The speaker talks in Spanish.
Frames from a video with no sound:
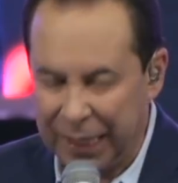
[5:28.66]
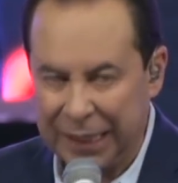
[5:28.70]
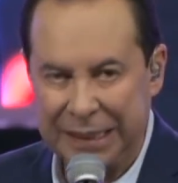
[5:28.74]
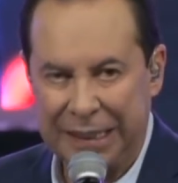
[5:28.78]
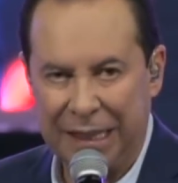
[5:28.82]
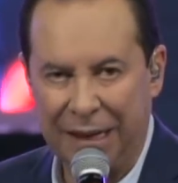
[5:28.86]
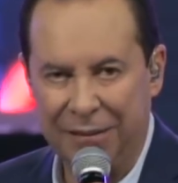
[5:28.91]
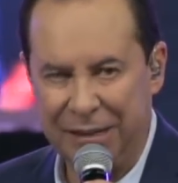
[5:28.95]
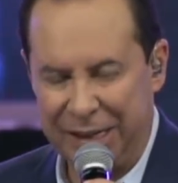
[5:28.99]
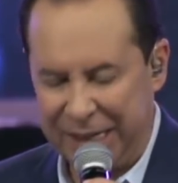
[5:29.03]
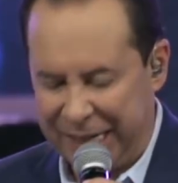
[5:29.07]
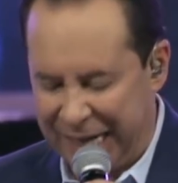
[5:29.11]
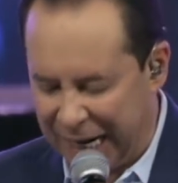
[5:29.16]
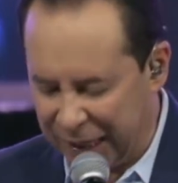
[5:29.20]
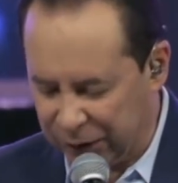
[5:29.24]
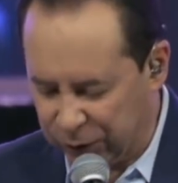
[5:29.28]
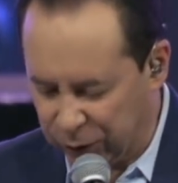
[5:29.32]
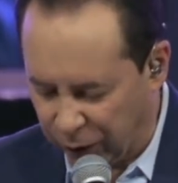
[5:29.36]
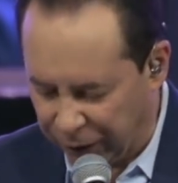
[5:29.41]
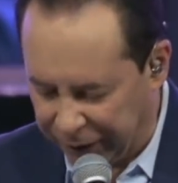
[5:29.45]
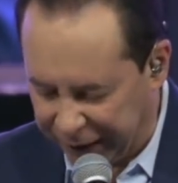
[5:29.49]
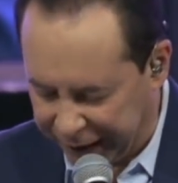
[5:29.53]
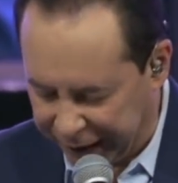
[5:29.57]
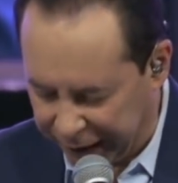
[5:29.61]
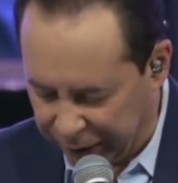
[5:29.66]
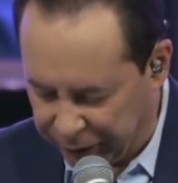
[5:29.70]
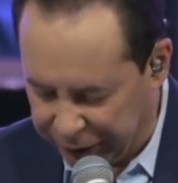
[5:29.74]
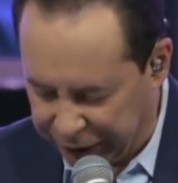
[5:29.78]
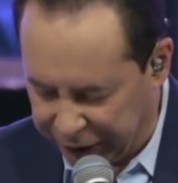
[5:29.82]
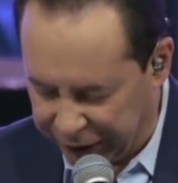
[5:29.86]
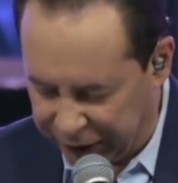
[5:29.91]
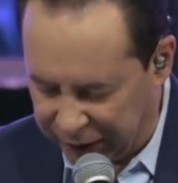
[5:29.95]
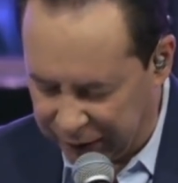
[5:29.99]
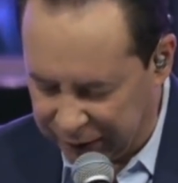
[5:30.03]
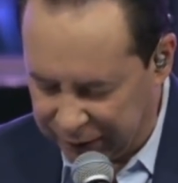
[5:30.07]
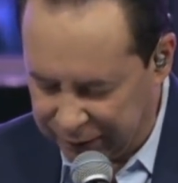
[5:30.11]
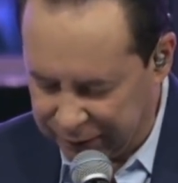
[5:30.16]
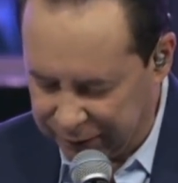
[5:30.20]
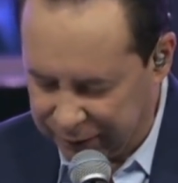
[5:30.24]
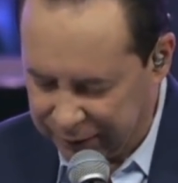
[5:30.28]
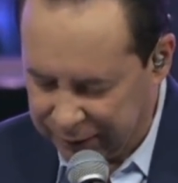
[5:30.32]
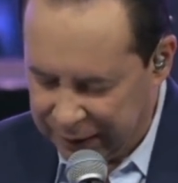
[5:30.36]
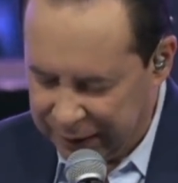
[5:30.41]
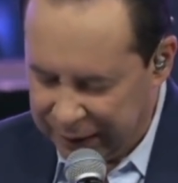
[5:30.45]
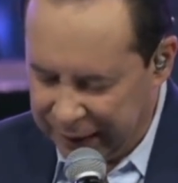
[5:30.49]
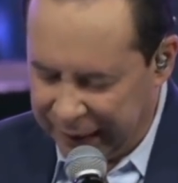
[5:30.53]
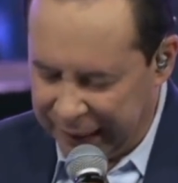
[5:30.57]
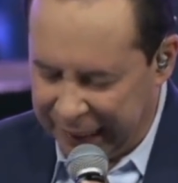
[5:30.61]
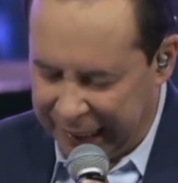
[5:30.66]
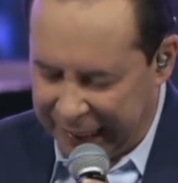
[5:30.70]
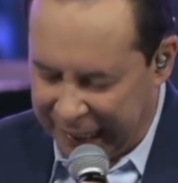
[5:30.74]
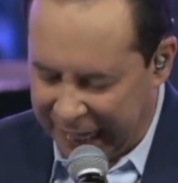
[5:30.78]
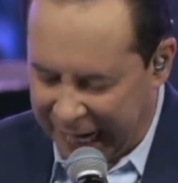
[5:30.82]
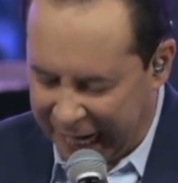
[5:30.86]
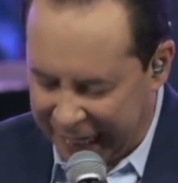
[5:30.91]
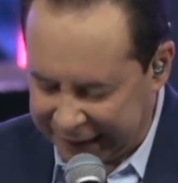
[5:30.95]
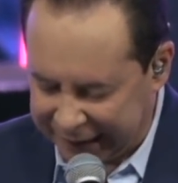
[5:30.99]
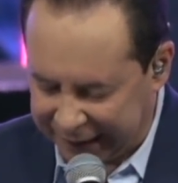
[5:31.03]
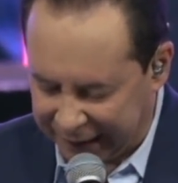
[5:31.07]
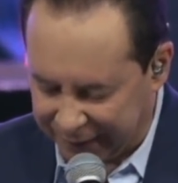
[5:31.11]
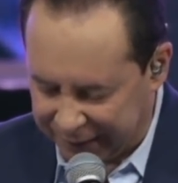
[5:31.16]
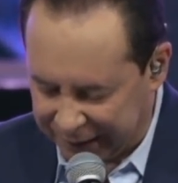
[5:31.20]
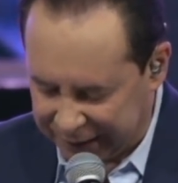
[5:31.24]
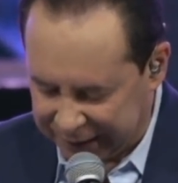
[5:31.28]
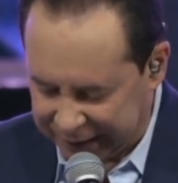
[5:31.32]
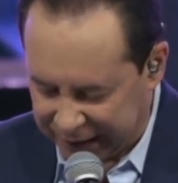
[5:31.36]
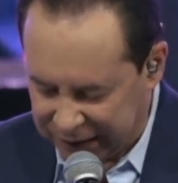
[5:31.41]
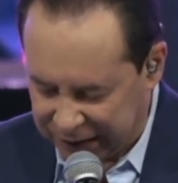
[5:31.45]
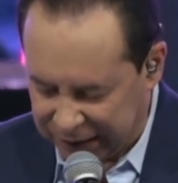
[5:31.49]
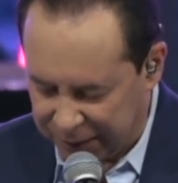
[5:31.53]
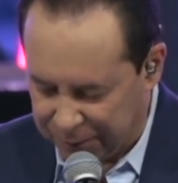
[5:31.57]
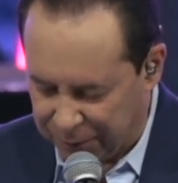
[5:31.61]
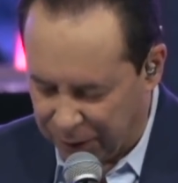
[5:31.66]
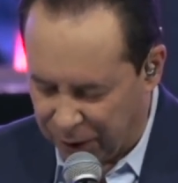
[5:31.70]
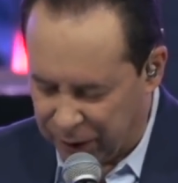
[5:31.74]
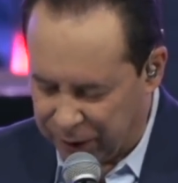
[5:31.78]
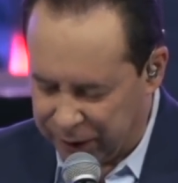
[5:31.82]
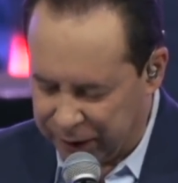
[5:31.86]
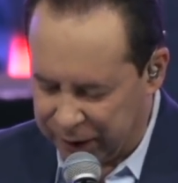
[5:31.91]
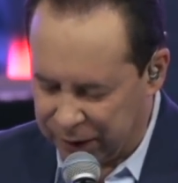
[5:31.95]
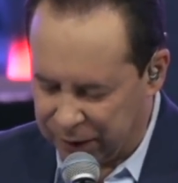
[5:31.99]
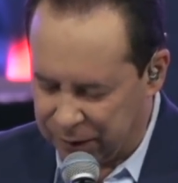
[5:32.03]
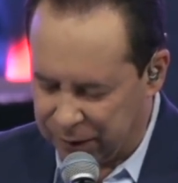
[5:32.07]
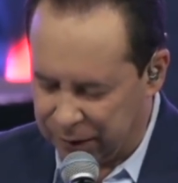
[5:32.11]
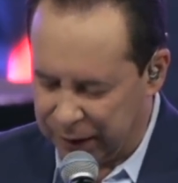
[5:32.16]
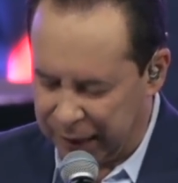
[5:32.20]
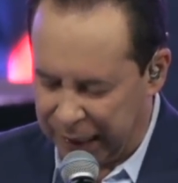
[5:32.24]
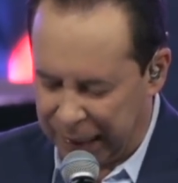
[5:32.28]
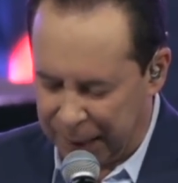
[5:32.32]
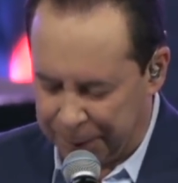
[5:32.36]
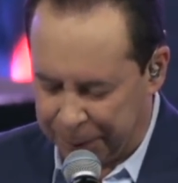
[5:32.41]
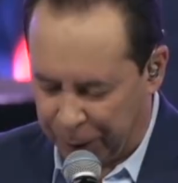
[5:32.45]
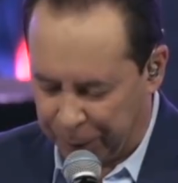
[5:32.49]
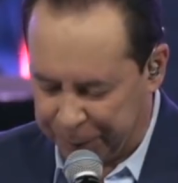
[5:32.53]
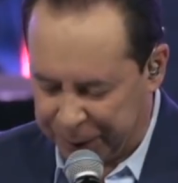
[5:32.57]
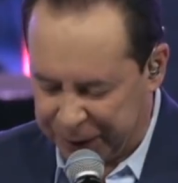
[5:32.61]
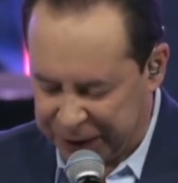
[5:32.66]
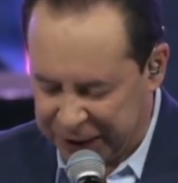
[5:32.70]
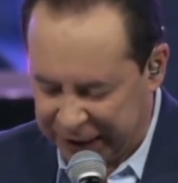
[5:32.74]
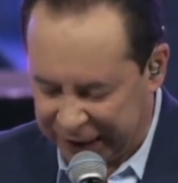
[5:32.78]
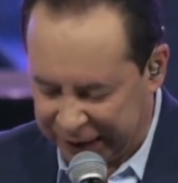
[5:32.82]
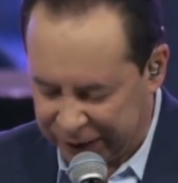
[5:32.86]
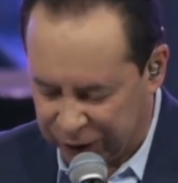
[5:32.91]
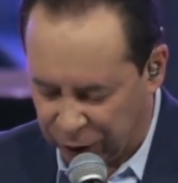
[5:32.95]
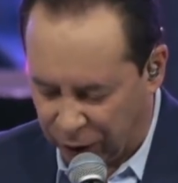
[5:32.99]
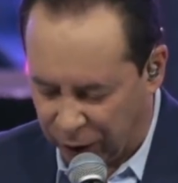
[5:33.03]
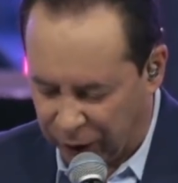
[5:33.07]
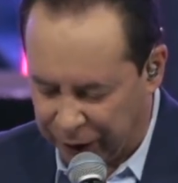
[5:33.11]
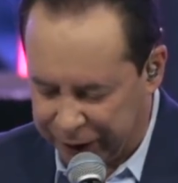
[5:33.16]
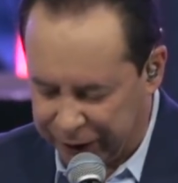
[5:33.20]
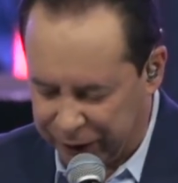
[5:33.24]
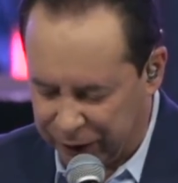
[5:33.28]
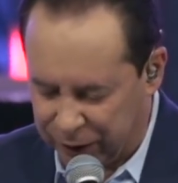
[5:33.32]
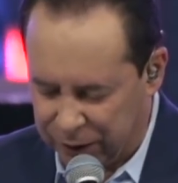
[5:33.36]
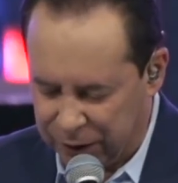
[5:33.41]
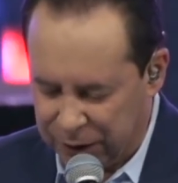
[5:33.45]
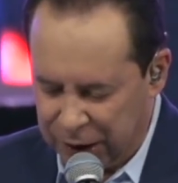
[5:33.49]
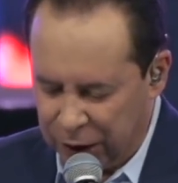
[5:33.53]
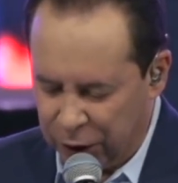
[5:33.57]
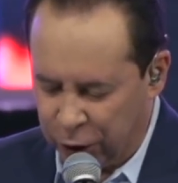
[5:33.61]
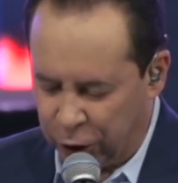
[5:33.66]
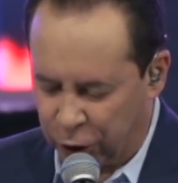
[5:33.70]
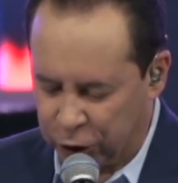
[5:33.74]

El tabernáculo de reunión, el arca del testimonio, el propiciatorio,